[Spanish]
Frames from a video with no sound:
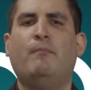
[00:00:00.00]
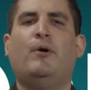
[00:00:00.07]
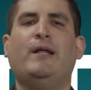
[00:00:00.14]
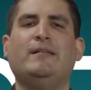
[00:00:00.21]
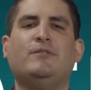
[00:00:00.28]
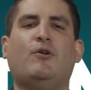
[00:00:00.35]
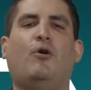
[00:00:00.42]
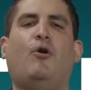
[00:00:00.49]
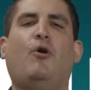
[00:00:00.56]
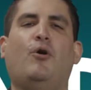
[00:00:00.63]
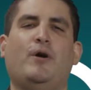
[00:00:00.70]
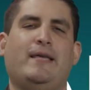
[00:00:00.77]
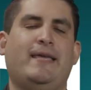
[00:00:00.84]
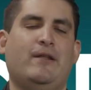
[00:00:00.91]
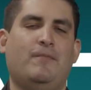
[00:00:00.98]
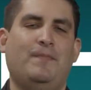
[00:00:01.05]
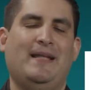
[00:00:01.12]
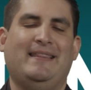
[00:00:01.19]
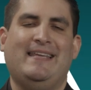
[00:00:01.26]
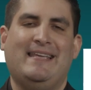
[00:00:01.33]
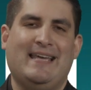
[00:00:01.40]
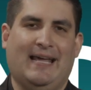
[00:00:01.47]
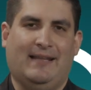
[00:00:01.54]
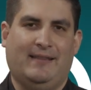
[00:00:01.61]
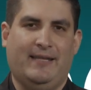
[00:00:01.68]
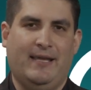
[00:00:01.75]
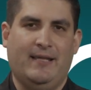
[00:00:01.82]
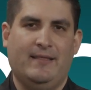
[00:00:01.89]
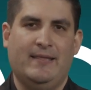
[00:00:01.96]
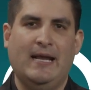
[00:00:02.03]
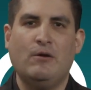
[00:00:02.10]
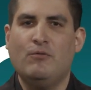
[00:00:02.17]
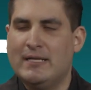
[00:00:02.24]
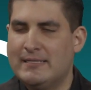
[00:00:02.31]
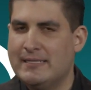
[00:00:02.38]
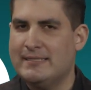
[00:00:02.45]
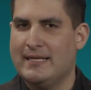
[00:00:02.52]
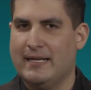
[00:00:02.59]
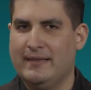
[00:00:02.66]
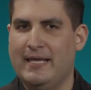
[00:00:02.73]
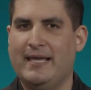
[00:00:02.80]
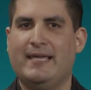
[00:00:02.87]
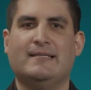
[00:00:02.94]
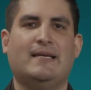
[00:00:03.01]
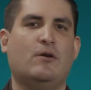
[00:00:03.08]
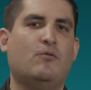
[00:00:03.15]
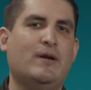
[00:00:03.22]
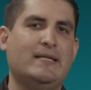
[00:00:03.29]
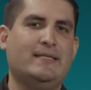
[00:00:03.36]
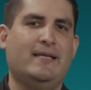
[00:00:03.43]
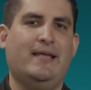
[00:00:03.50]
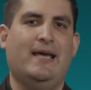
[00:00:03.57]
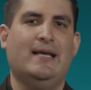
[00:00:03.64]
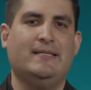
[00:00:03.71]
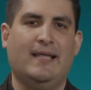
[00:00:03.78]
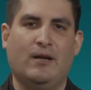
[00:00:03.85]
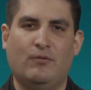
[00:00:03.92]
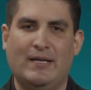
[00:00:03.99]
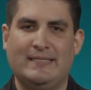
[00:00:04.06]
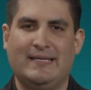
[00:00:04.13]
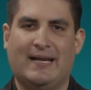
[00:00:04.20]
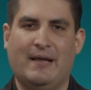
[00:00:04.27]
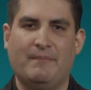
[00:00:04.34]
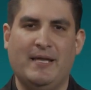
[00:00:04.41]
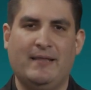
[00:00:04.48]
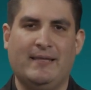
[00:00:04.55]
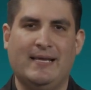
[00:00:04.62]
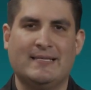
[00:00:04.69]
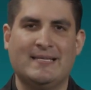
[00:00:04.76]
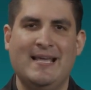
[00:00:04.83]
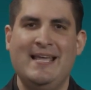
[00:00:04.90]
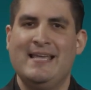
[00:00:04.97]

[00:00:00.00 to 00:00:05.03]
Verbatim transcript: Por eso hoy quiero platicarte de algunas estrategias, de algunas ideas y de algunas herramientas